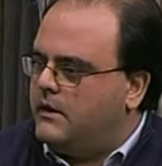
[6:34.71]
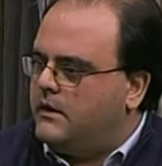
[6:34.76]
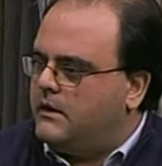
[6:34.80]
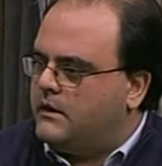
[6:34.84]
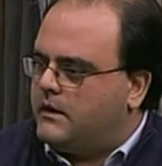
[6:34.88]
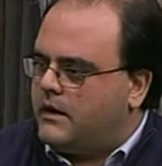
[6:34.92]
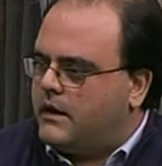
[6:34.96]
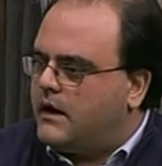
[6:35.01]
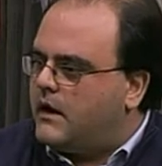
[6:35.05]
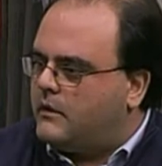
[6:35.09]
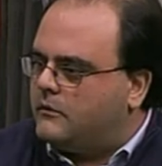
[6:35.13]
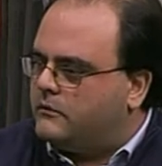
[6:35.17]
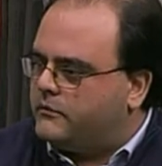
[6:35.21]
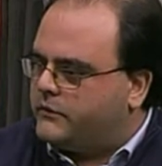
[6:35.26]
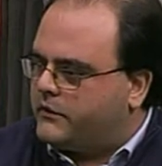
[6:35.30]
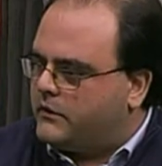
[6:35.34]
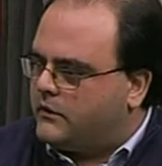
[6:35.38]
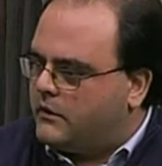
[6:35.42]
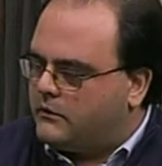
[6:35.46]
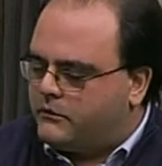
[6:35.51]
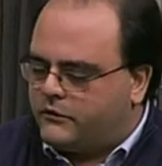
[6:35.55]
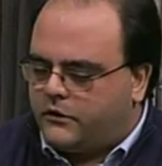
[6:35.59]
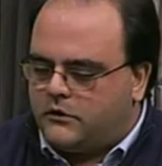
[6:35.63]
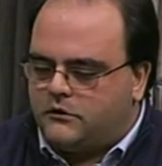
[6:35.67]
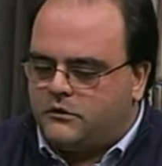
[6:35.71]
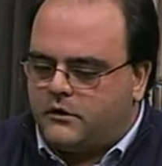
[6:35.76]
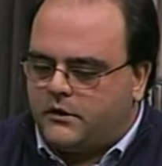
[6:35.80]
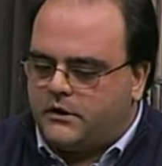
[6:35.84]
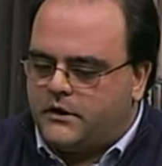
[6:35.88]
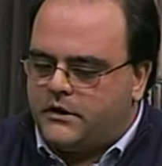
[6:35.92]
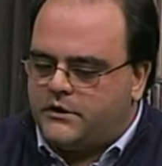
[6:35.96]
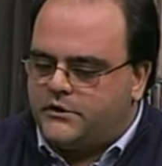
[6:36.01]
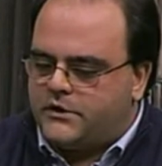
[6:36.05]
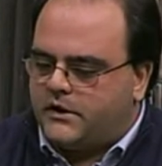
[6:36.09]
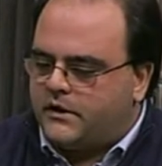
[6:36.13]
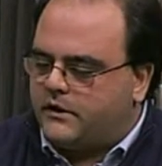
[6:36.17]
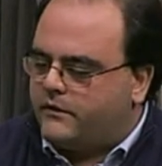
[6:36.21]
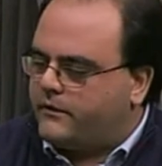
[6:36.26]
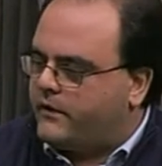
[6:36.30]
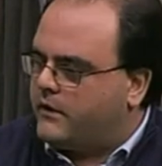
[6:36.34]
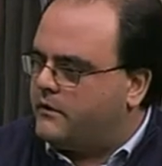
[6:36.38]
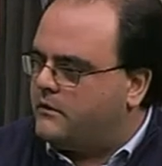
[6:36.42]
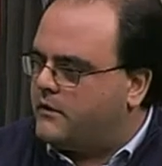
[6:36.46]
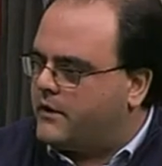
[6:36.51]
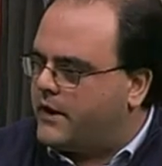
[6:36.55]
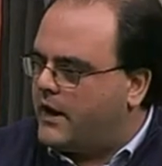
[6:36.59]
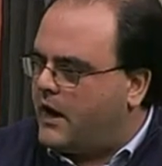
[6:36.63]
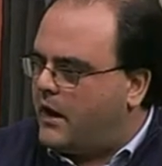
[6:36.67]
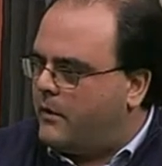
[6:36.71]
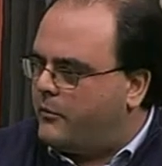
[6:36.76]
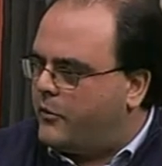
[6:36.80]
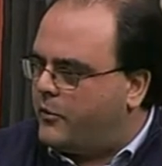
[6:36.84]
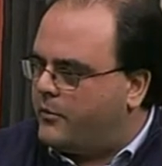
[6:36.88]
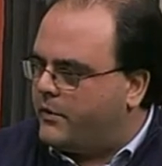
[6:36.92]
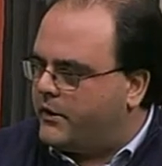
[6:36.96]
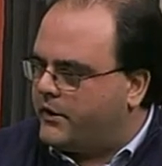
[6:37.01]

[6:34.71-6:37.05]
che a un, a un, settore del genere fanno capo,